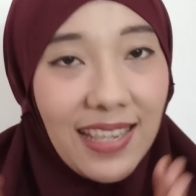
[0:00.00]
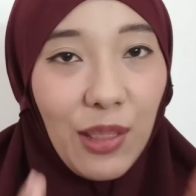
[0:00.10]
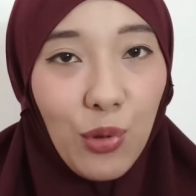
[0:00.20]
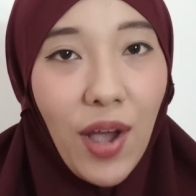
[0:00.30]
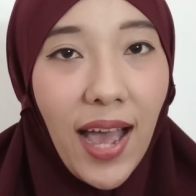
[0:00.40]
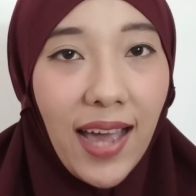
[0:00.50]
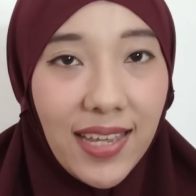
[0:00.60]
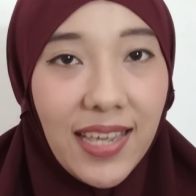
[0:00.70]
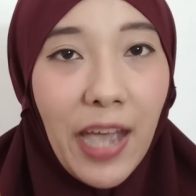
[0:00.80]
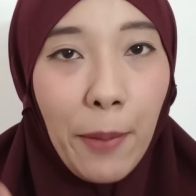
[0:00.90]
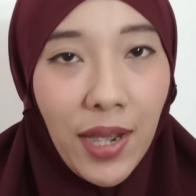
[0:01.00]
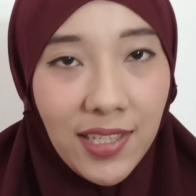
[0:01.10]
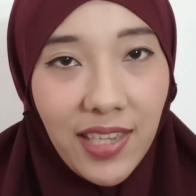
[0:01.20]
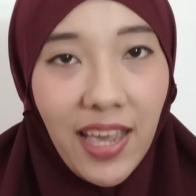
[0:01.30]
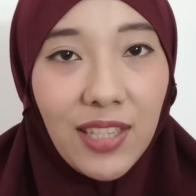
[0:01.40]
satu hari nggak
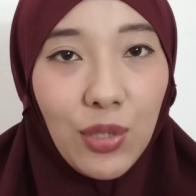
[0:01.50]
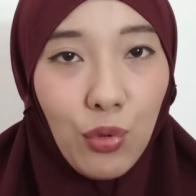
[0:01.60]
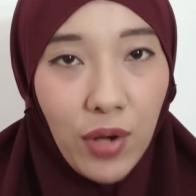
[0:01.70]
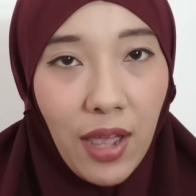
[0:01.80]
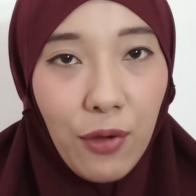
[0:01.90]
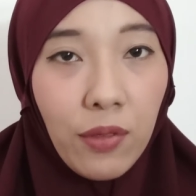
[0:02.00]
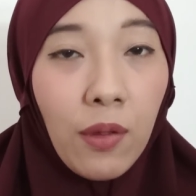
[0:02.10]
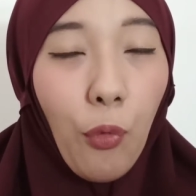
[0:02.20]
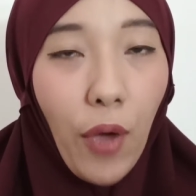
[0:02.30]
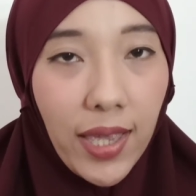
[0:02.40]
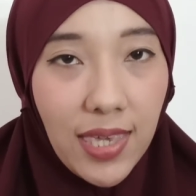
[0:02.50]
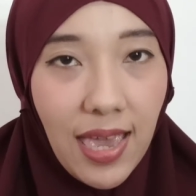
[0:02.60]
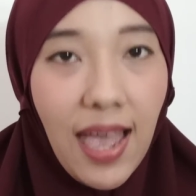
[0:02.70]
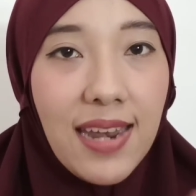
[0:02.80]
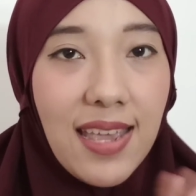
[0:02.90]
baca surah
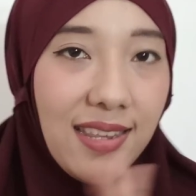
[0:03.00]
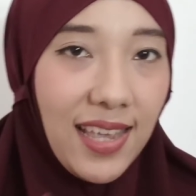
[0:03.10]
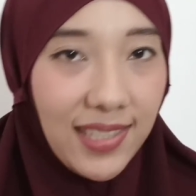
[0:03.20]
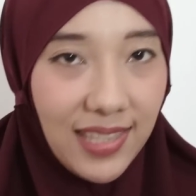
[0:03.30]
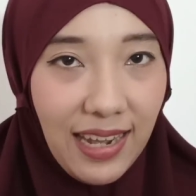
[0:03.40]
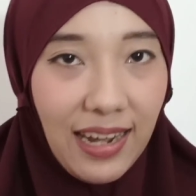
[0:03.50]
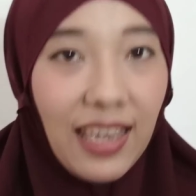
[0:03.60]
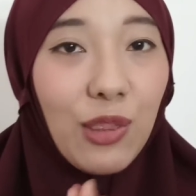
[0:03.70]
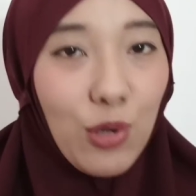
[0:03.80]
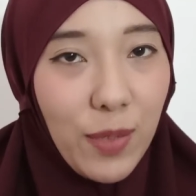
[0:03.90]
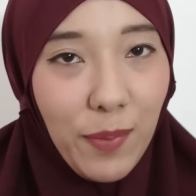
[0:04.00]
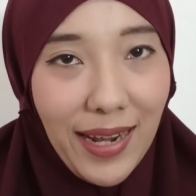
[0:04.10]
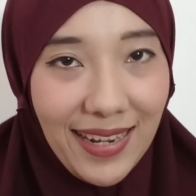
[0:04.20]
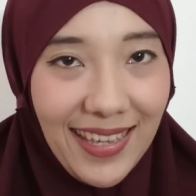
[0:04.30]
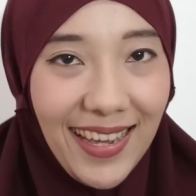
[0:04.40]
Waqiah dan Yasin. Itu
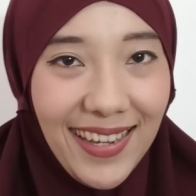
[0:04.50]
sebenarnya.